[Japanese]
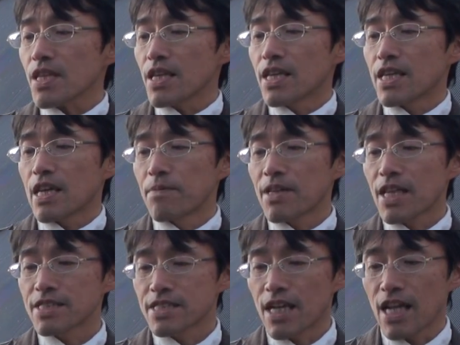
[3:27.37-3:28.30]
えー、山
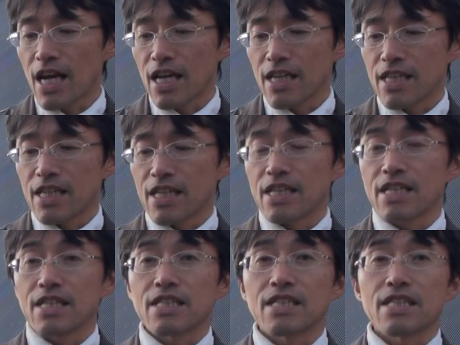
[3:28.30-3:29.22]
梨から、
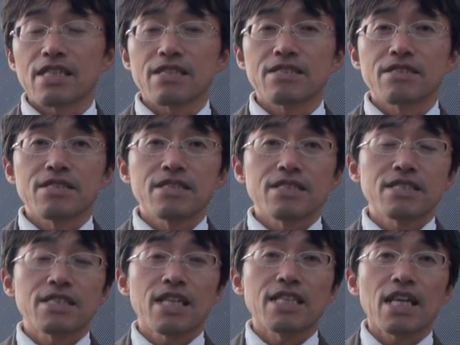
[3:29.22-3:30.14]

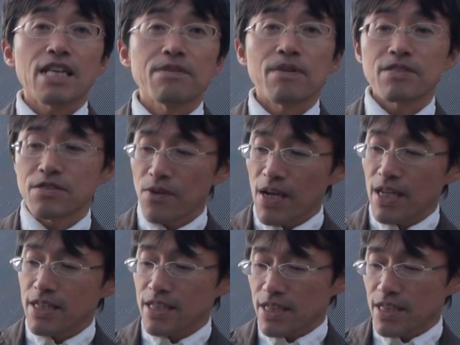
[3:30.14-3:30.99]
えー、来ていただきますのは、